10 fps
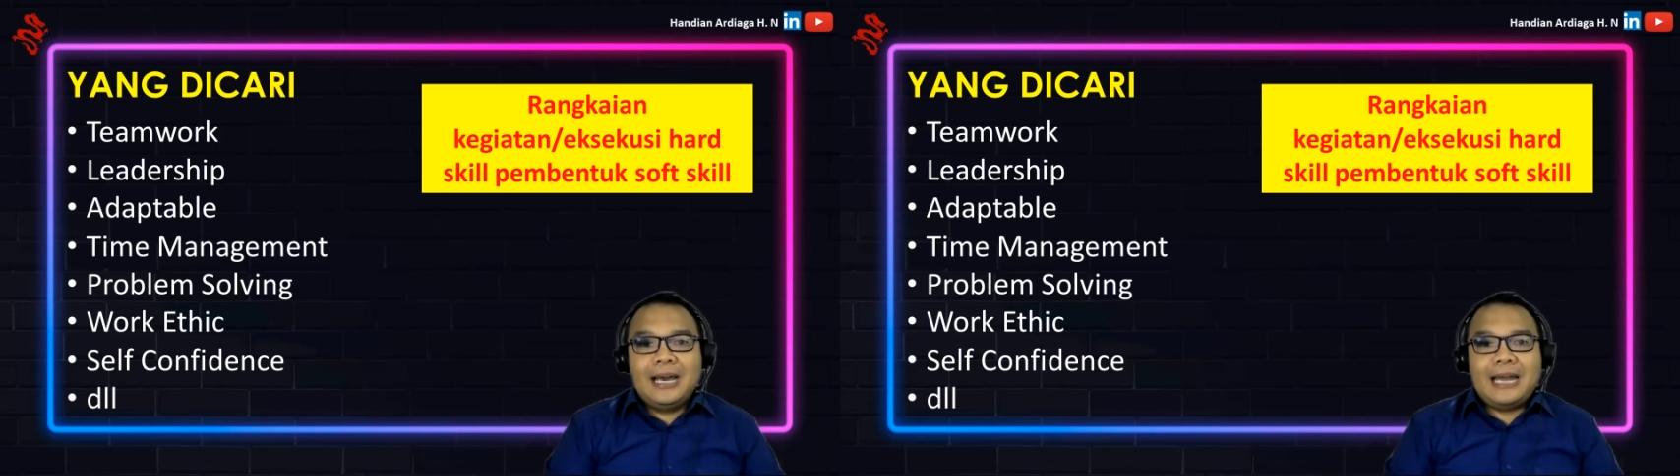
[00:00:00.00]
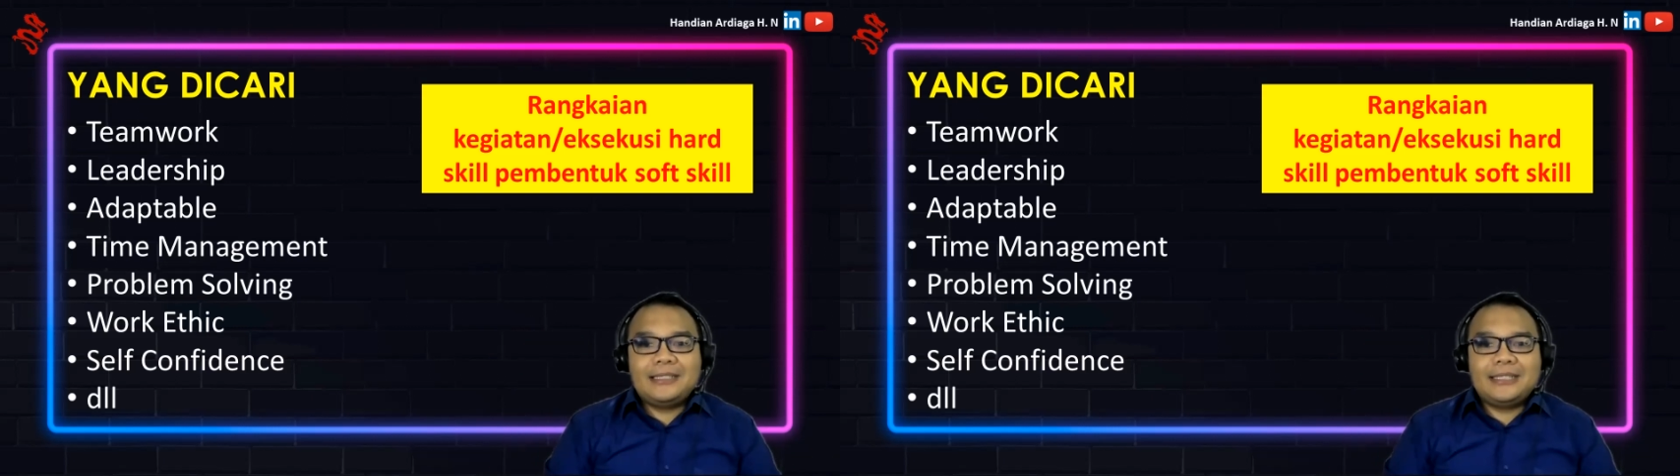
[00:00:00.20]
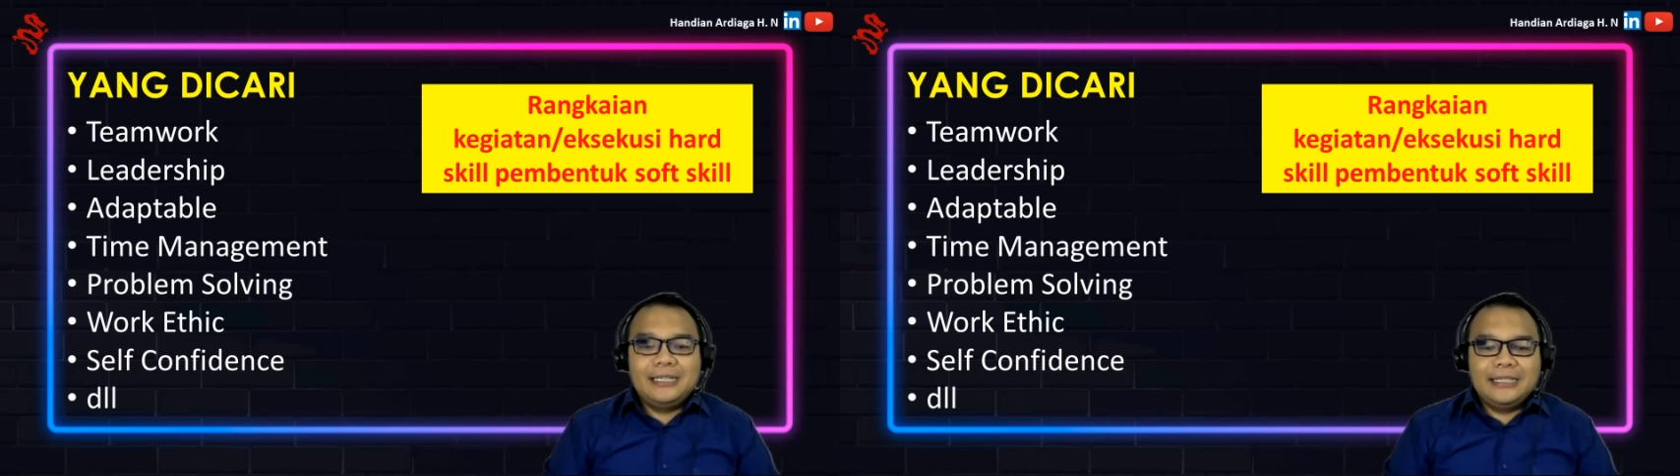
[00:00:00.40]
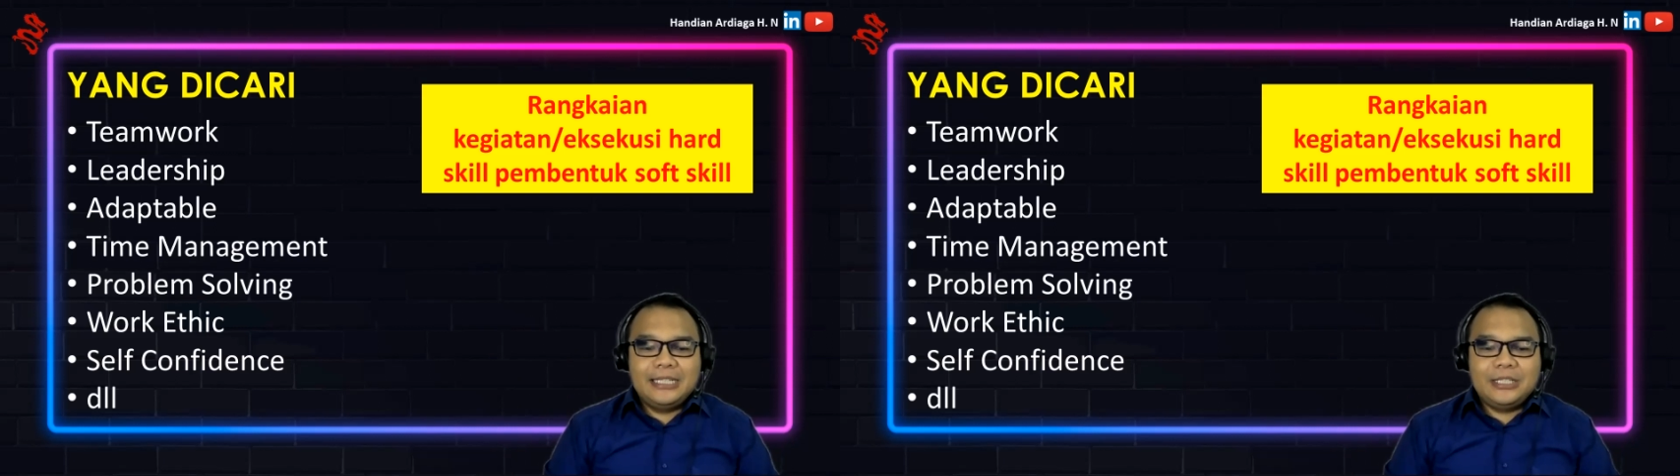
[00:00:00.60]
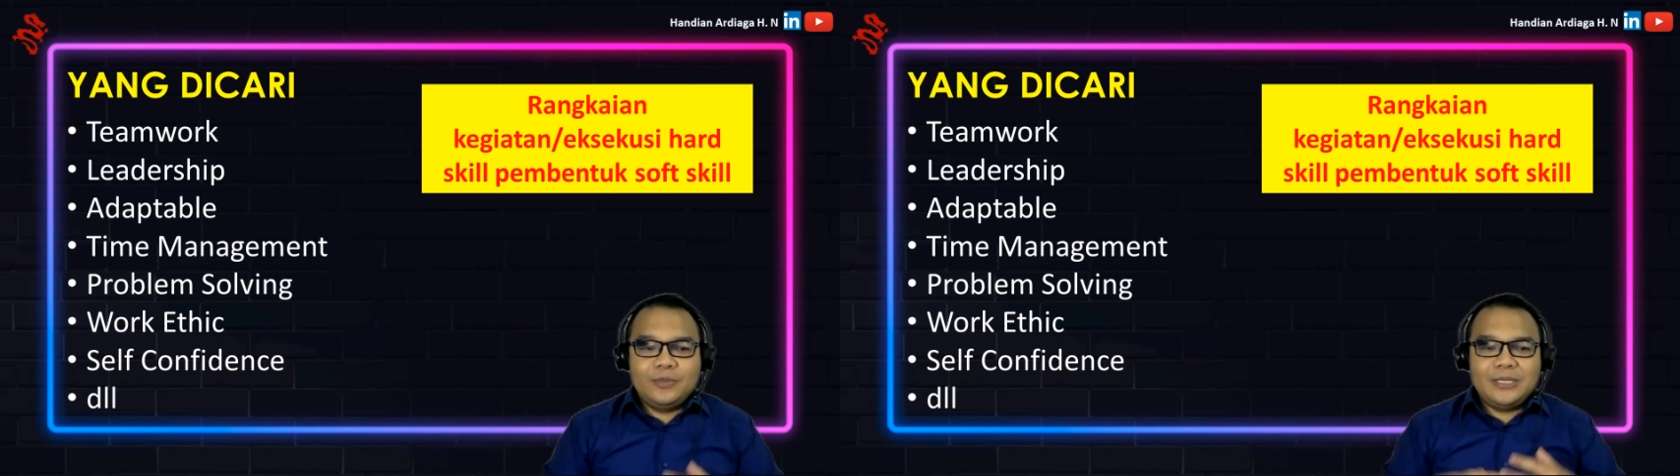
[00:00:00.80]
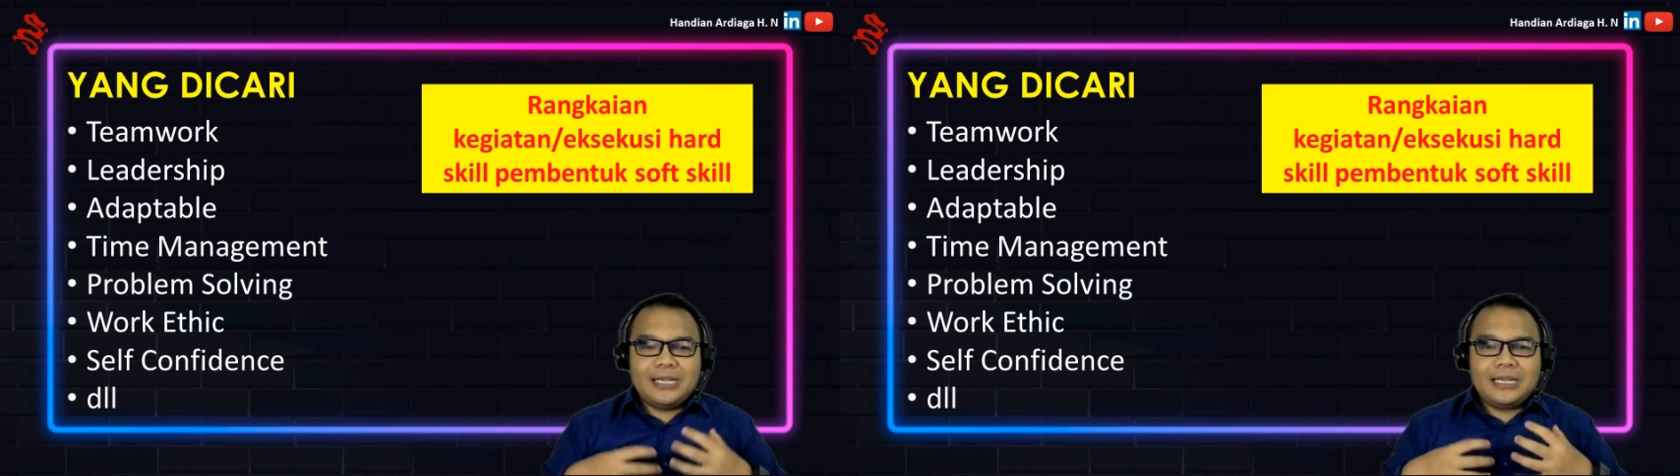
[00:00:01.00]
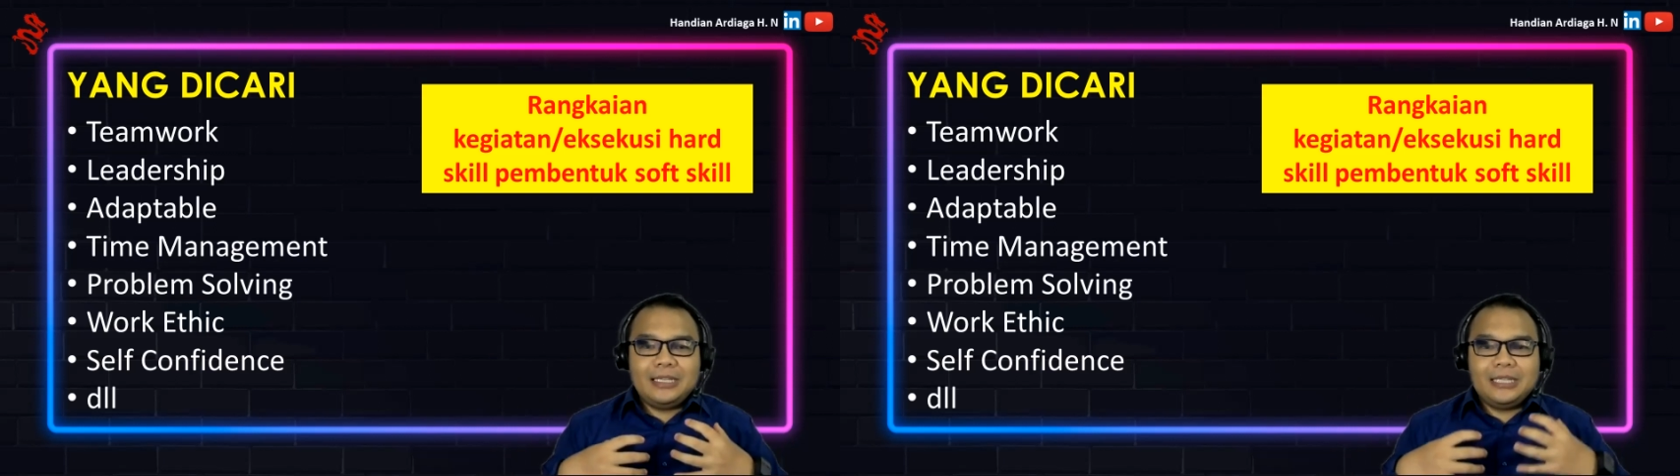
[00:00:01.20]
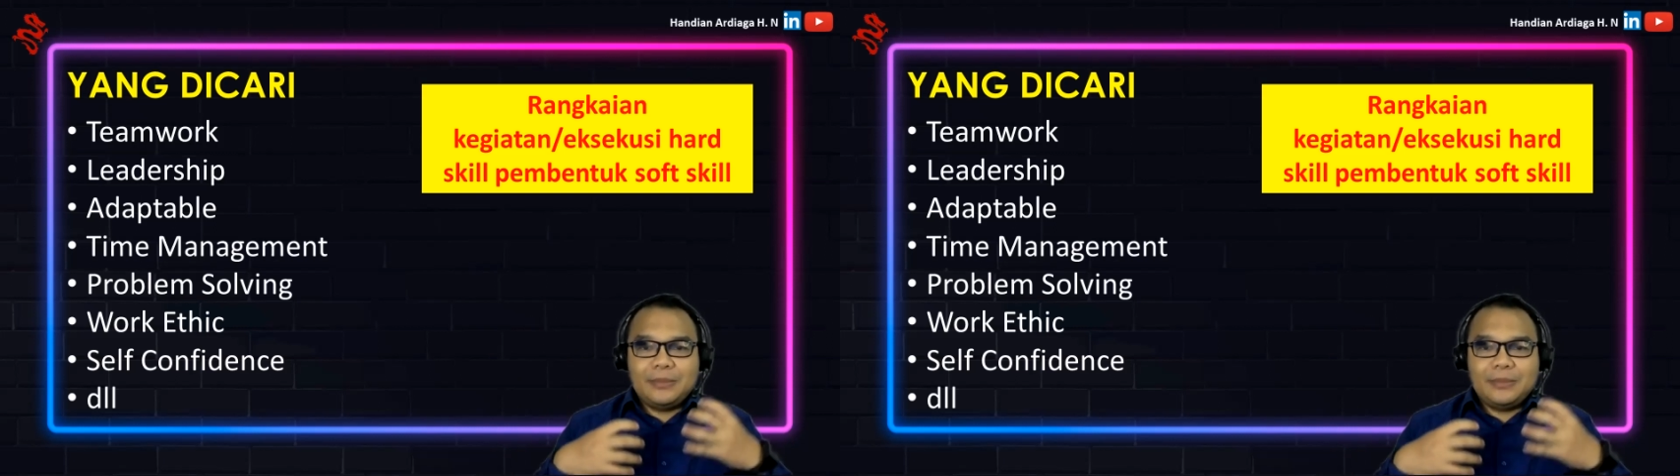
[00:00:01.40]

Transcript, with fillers: Hard skill di sini tuh misalkan